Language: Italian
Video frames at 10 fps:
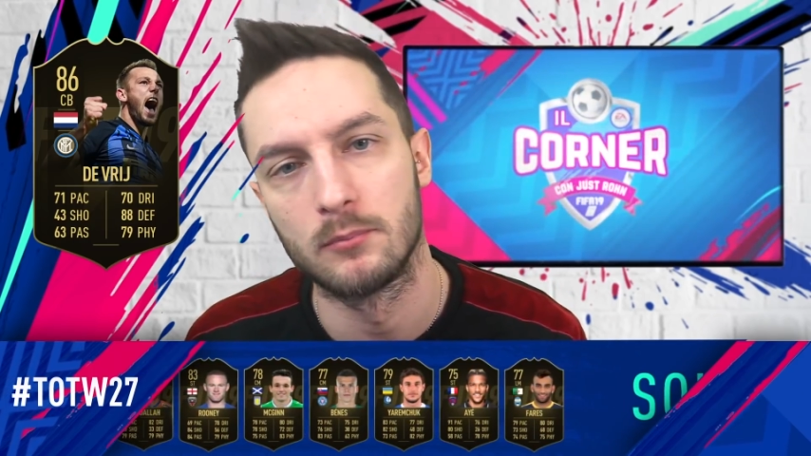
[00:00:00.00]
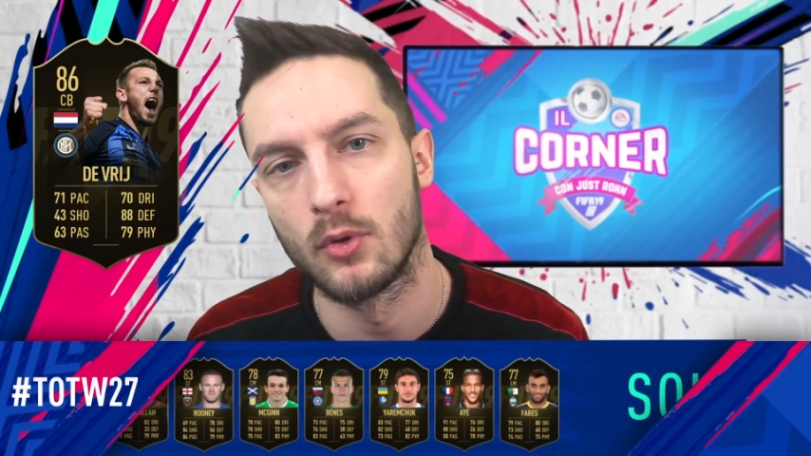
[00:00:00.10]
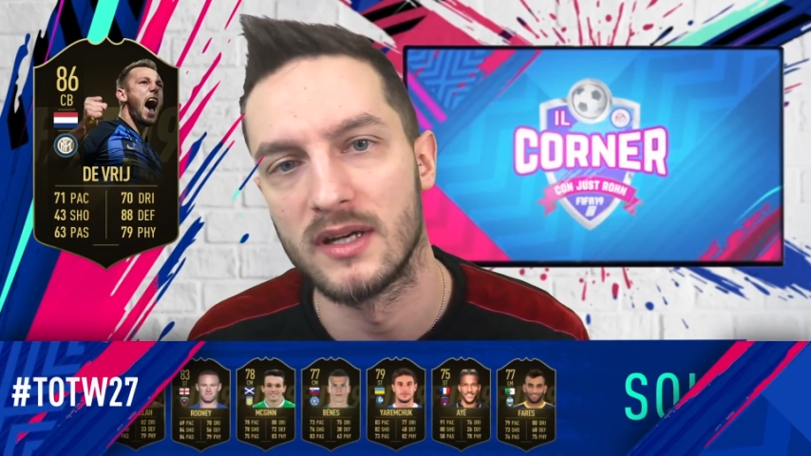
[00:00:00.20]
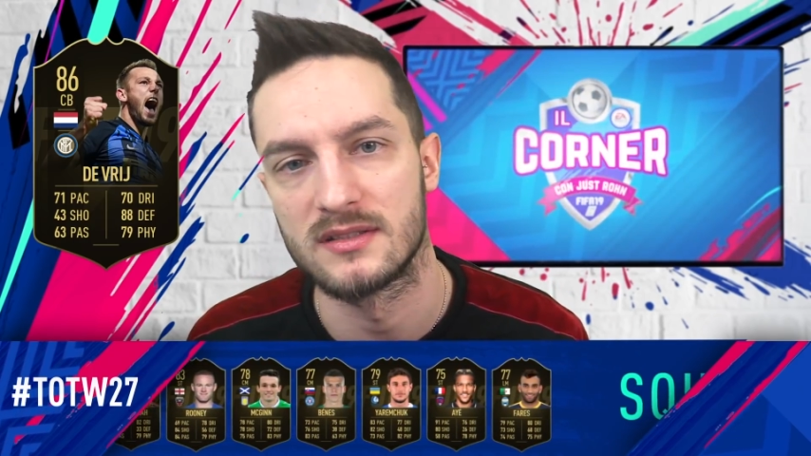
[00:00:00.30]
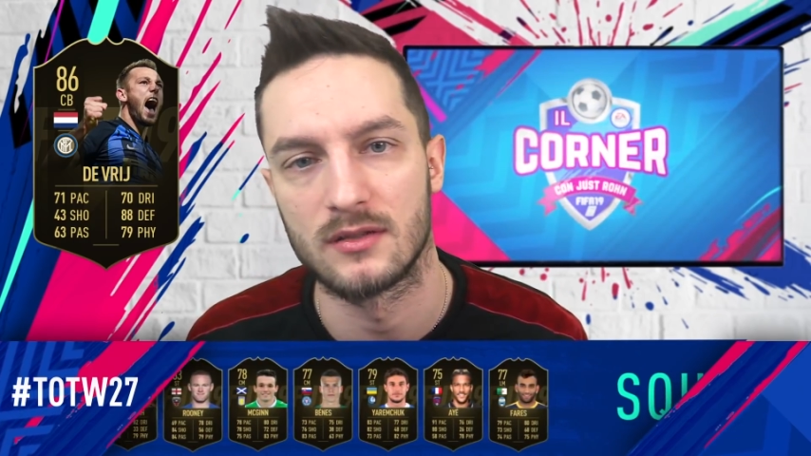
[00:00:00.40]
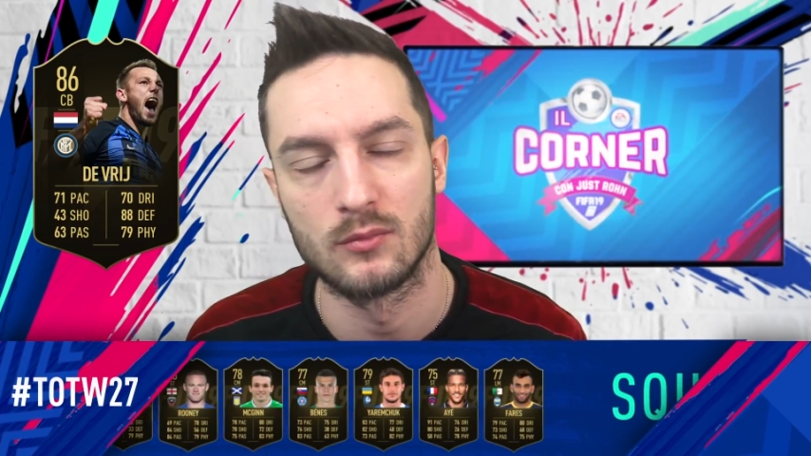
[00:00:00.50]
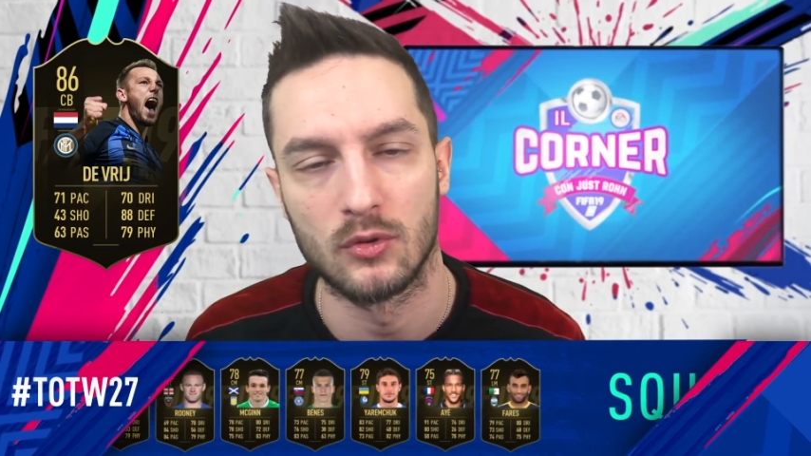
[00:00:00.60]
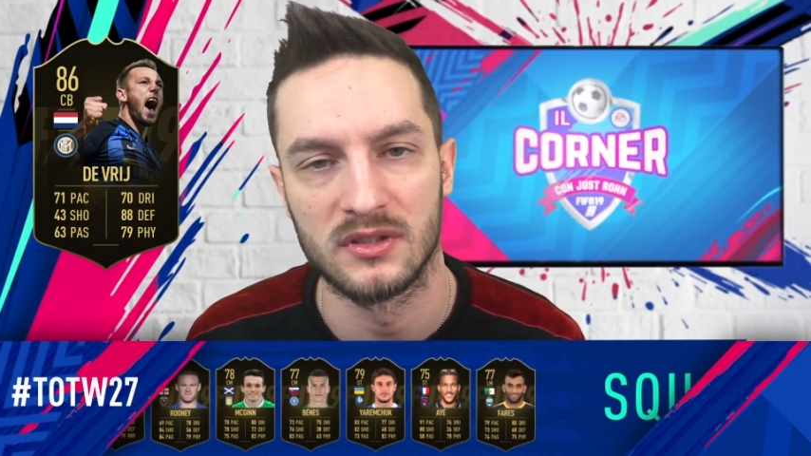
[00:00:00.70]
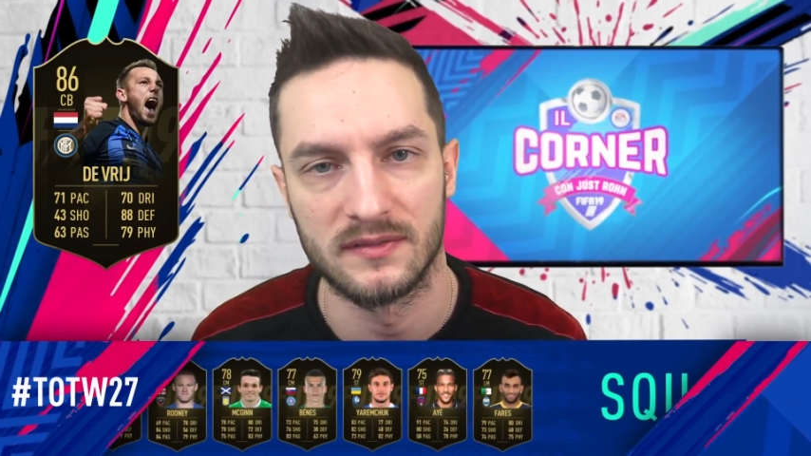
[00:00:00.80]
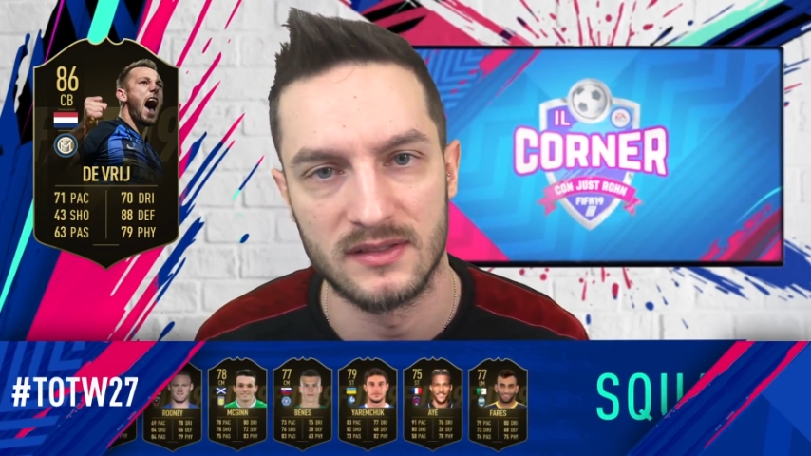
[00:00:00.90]
può essere un
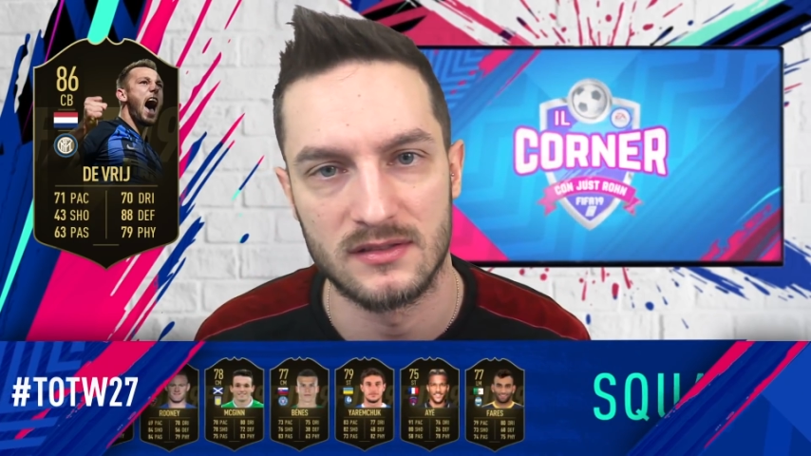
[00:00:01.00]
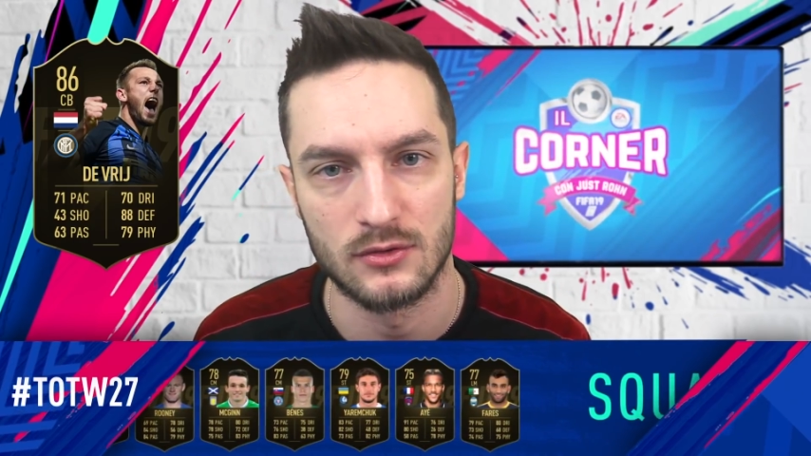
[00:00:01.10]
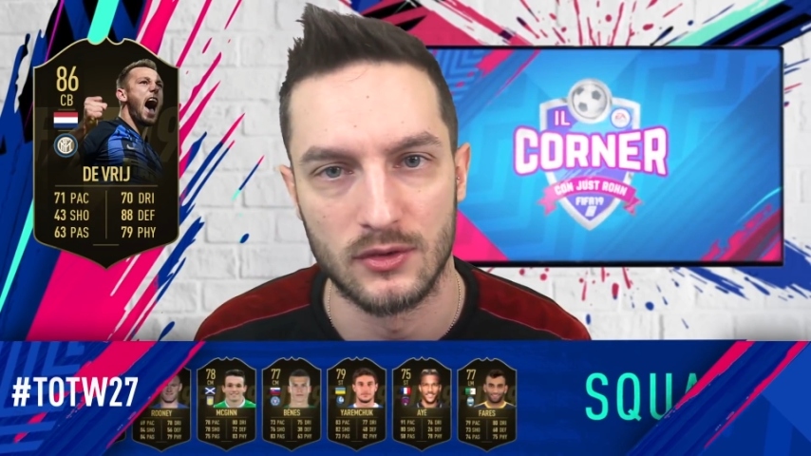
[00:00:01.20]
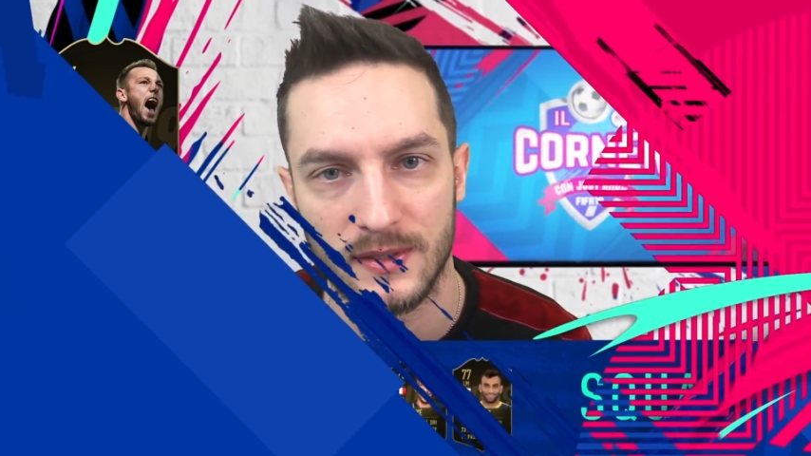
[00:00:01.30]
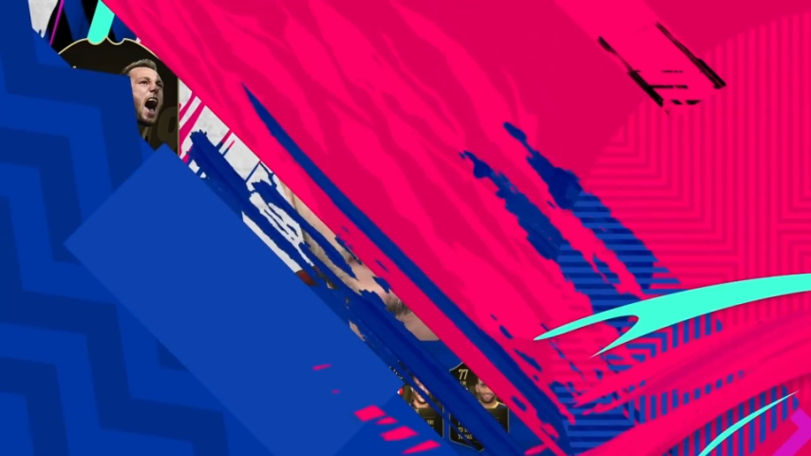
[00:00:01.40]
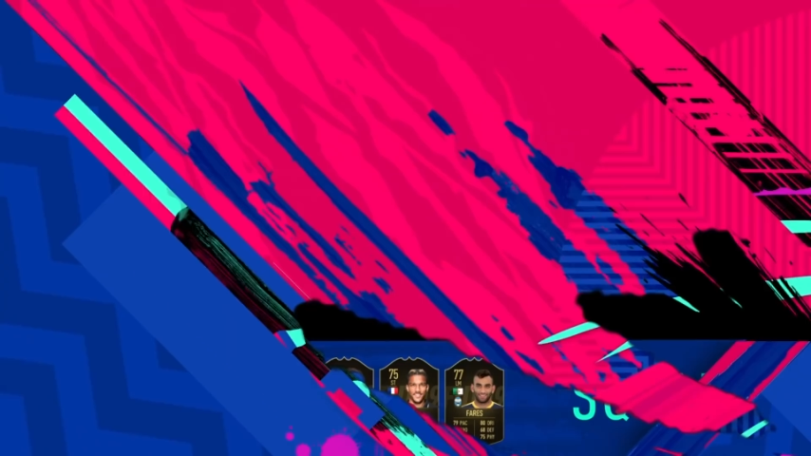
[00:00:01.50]
buon difensore.